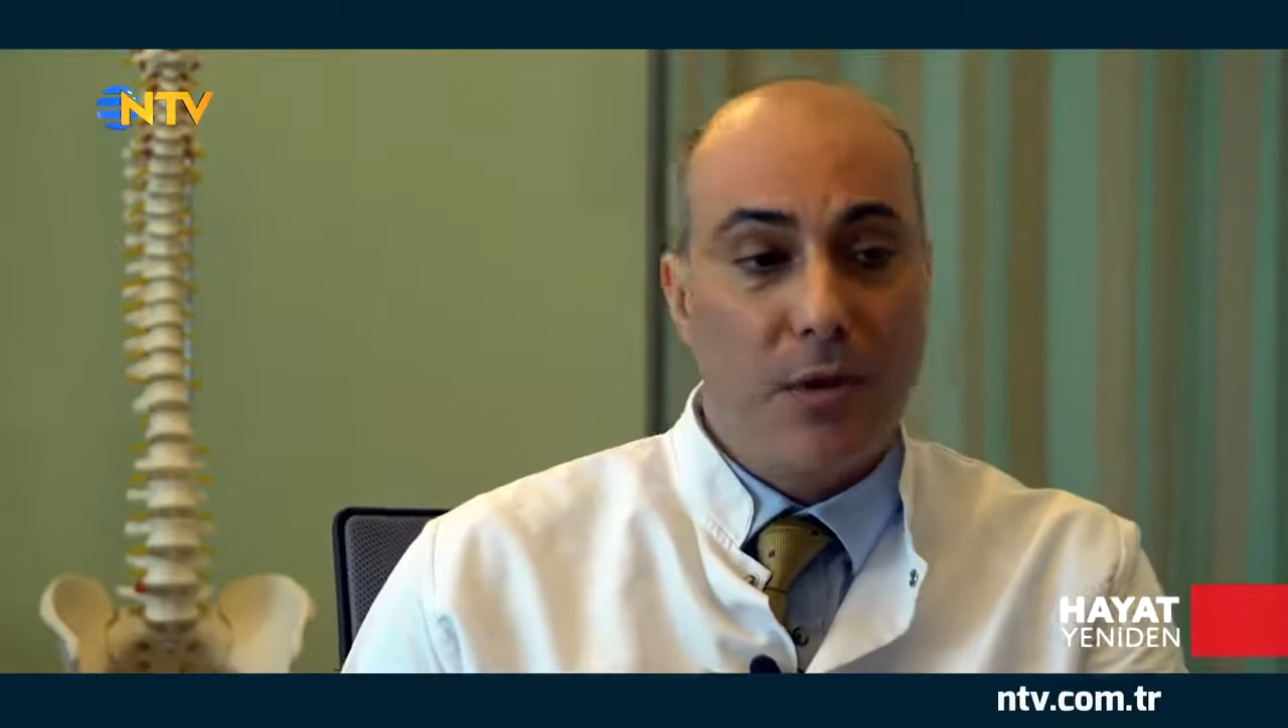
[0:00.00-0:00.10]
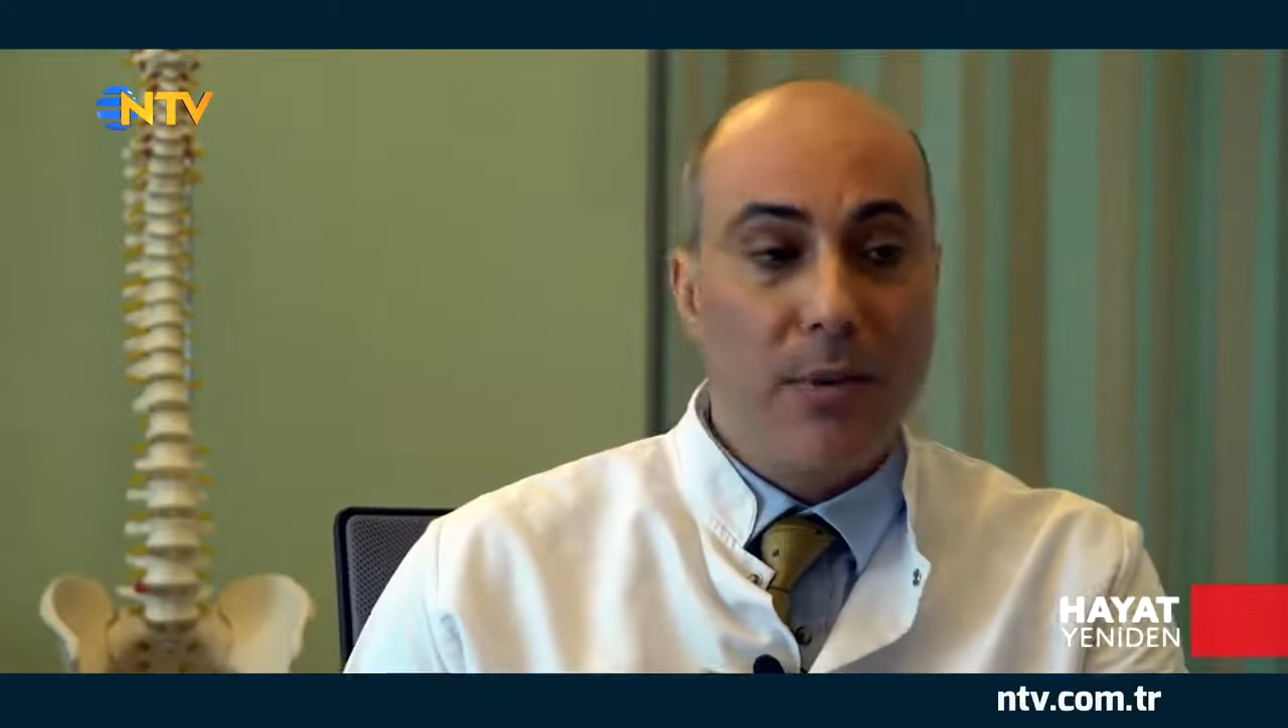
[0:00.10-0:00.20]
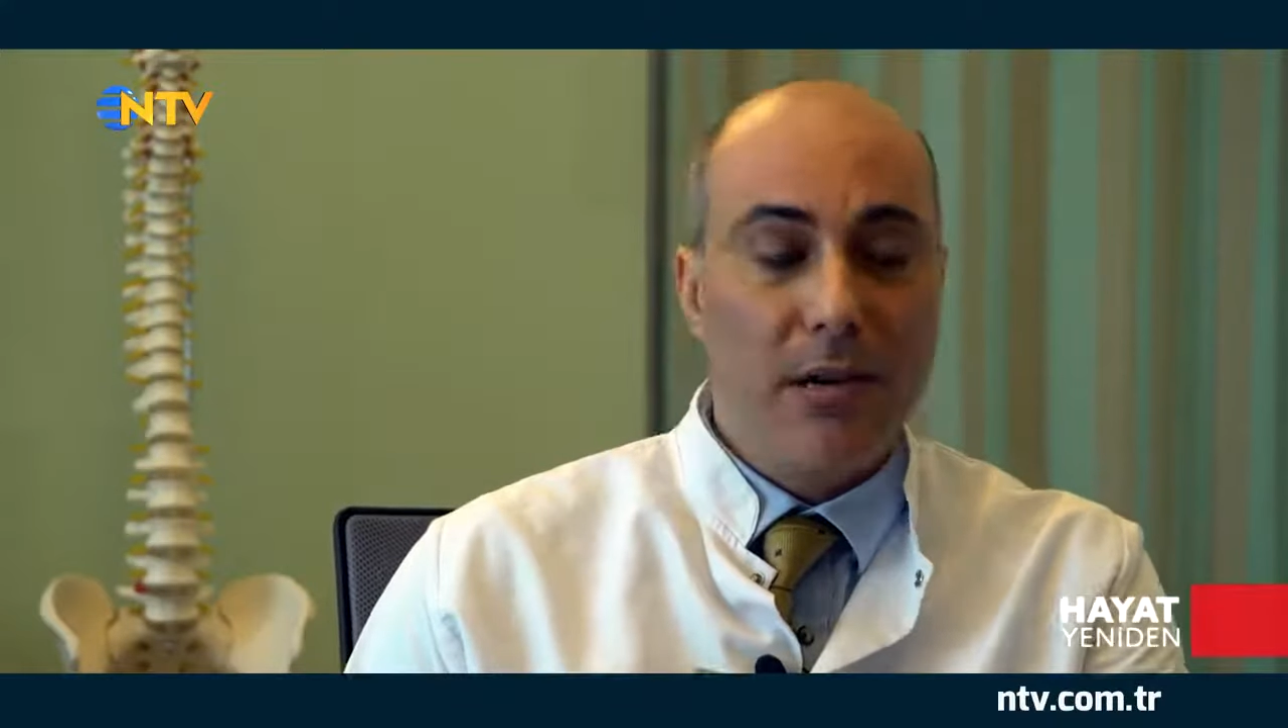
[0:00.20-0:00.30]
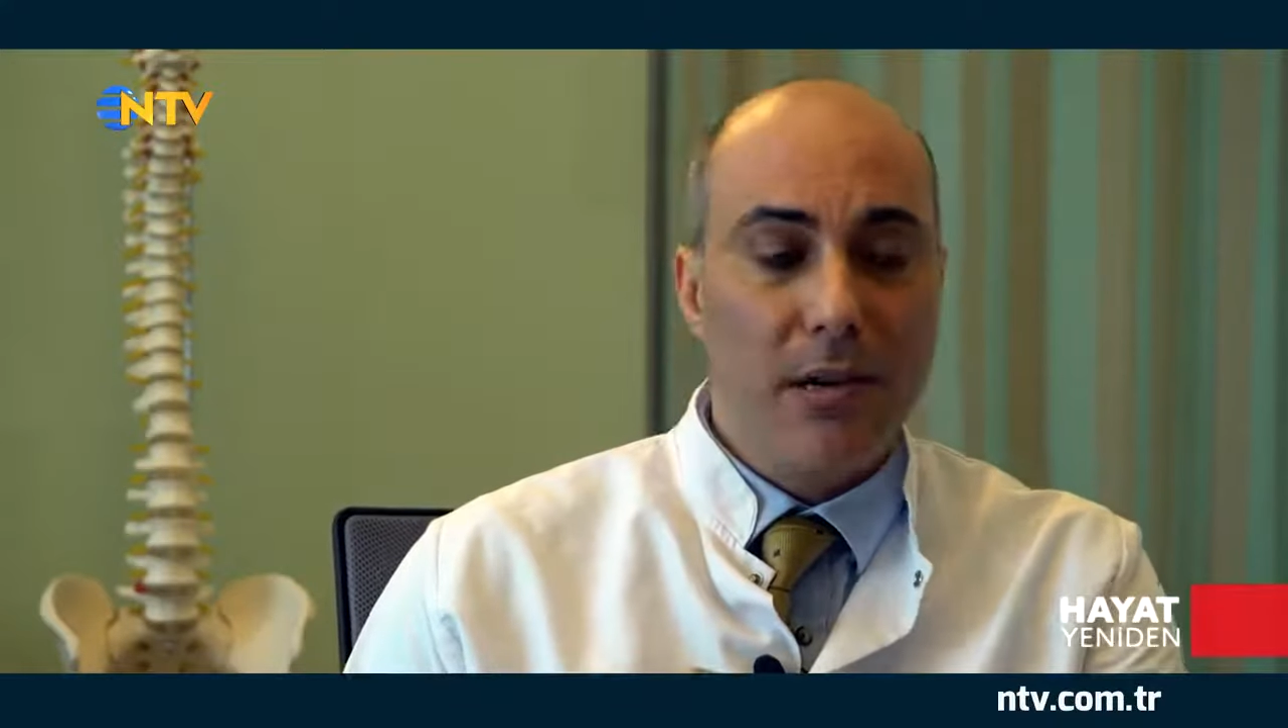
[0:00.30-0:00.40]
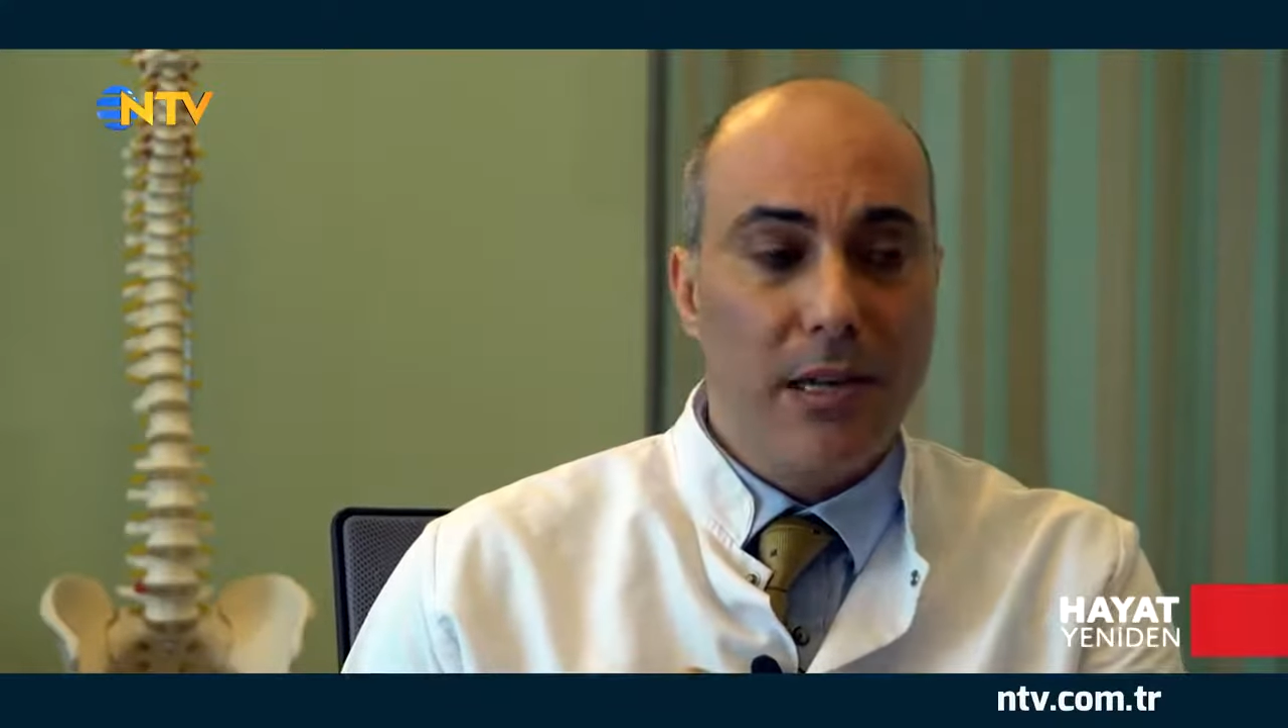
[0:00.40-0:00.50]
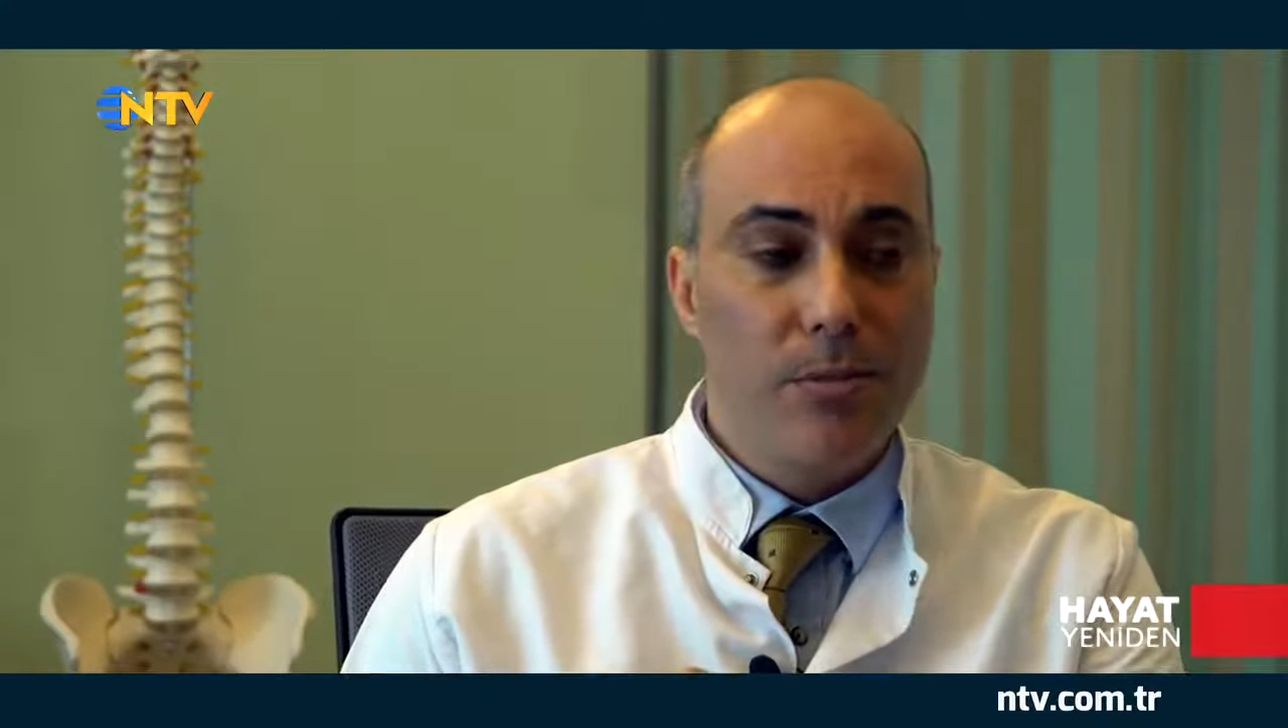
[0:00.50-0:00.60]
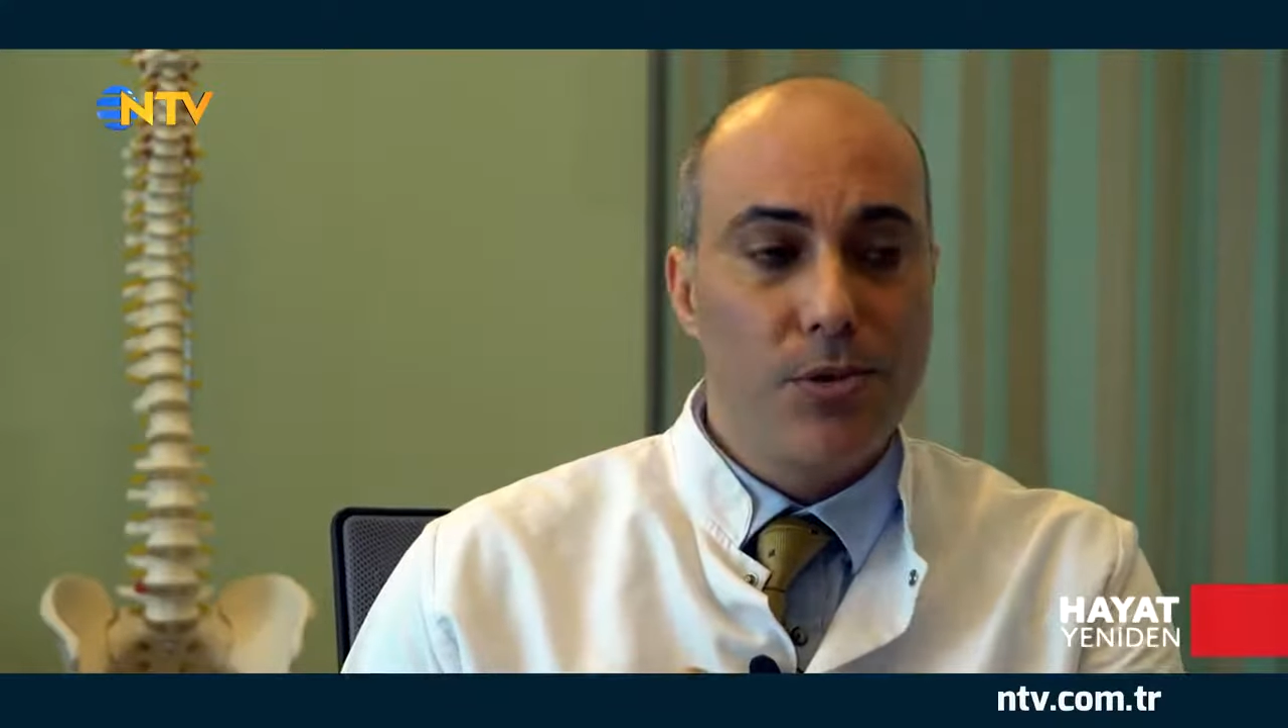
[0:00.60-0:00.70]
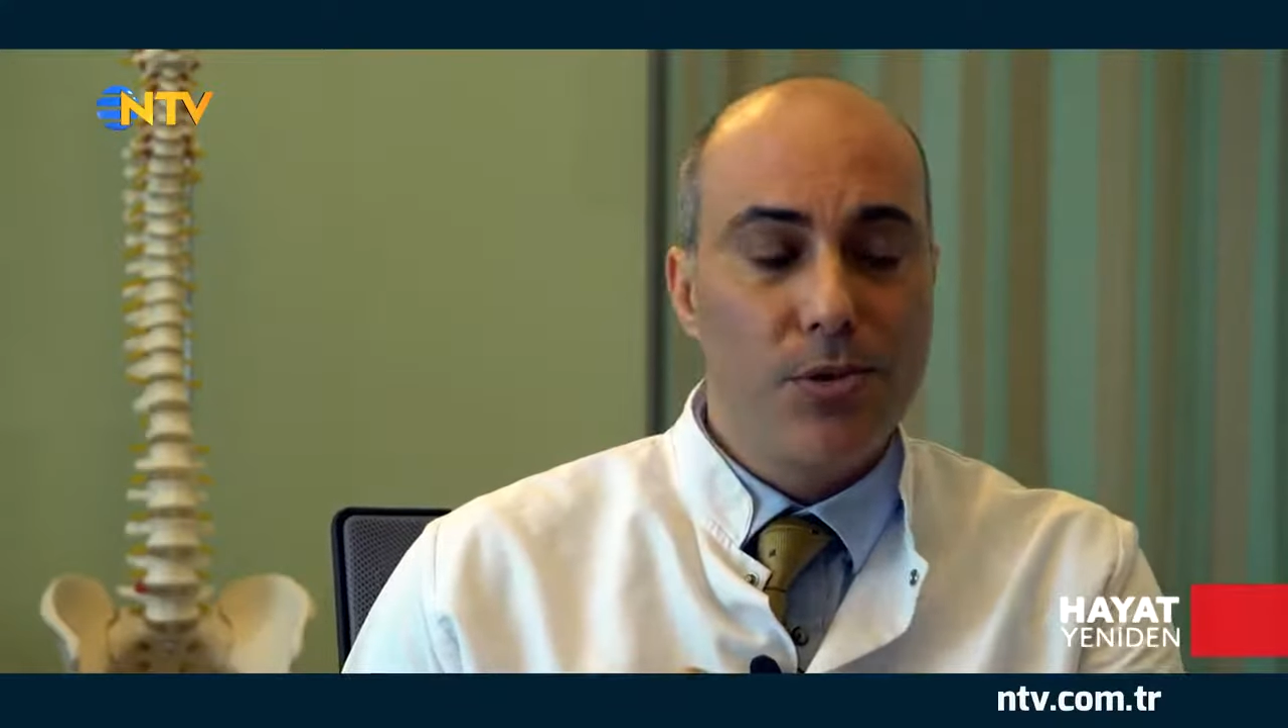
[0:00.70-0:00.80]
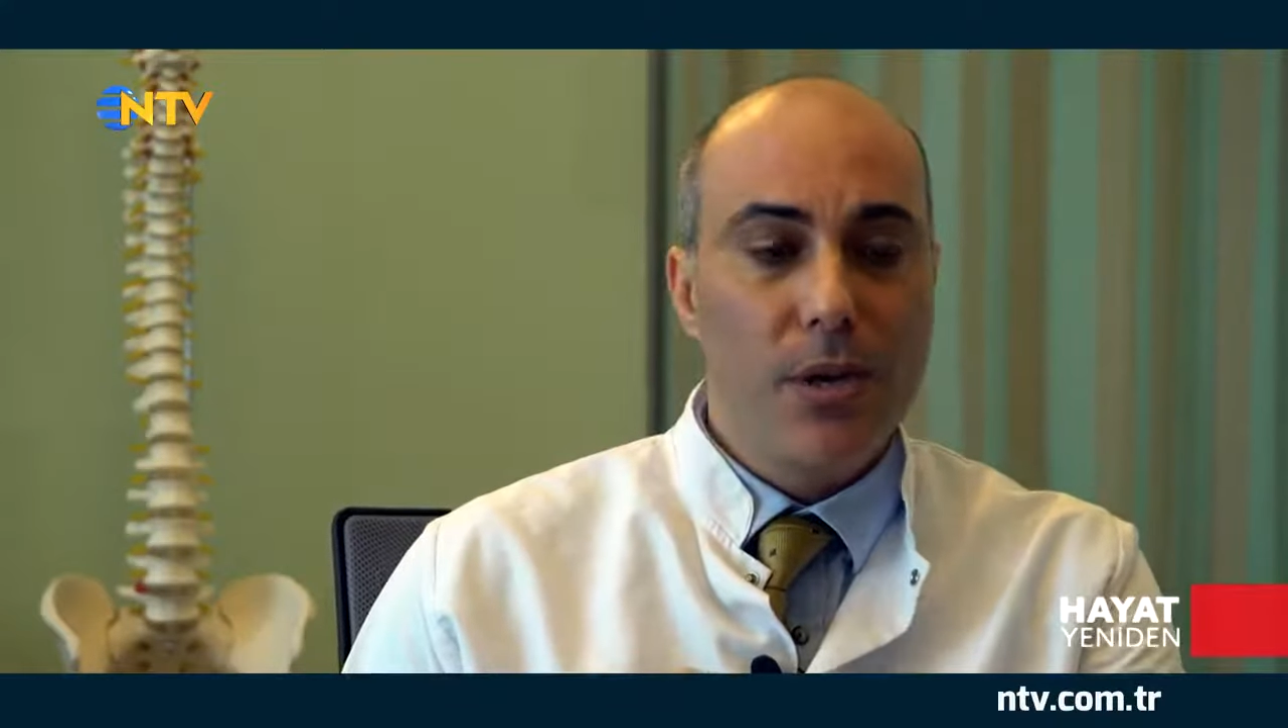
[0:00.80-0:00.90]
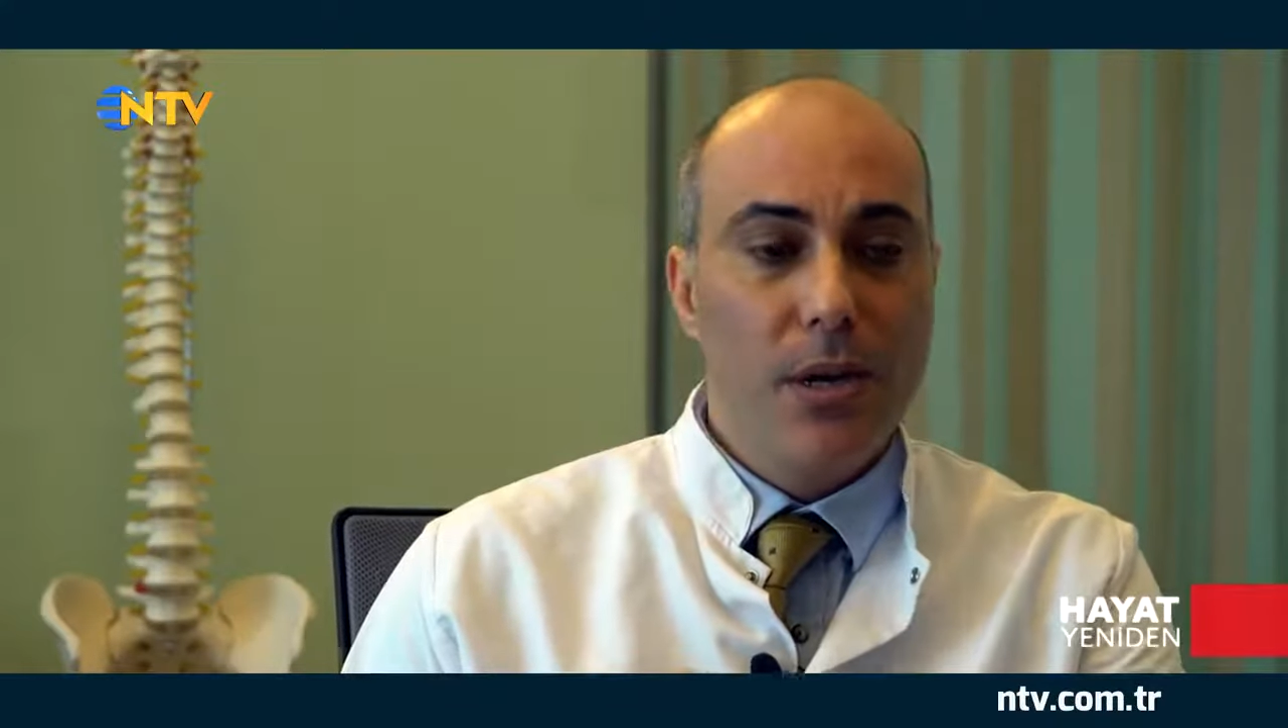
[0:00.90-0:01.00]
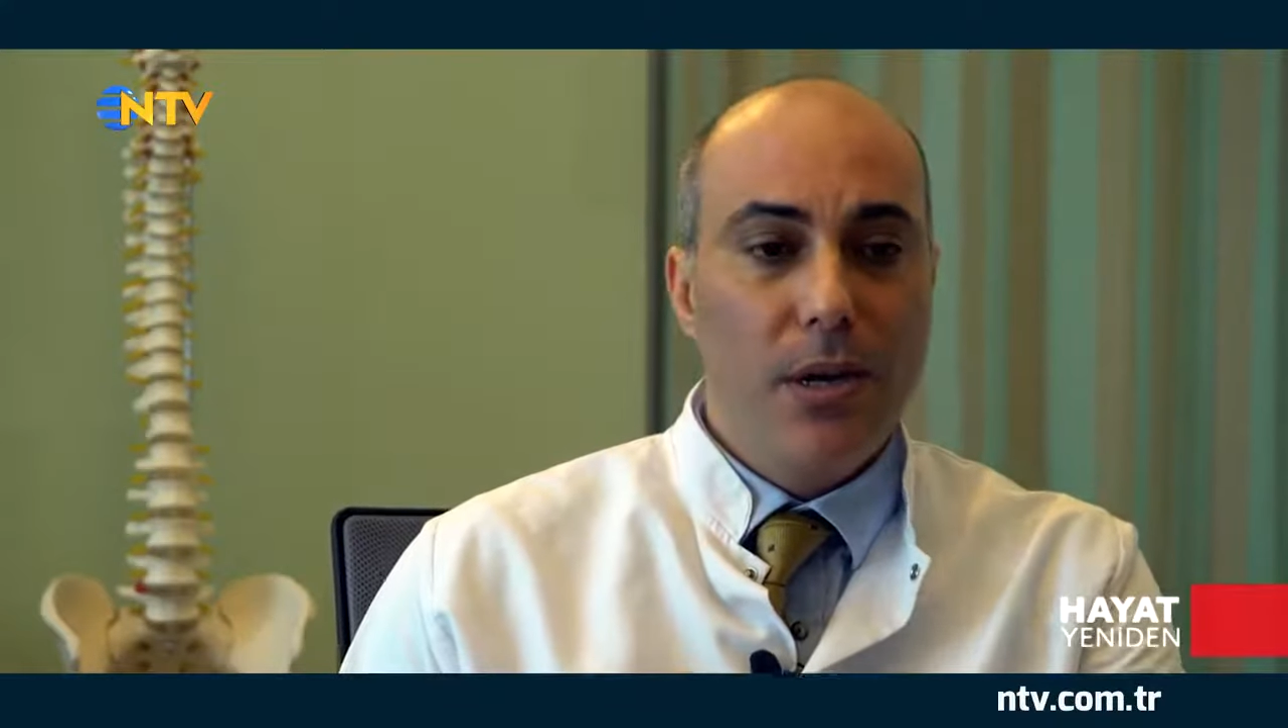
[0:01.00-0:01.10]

ramak kalmış.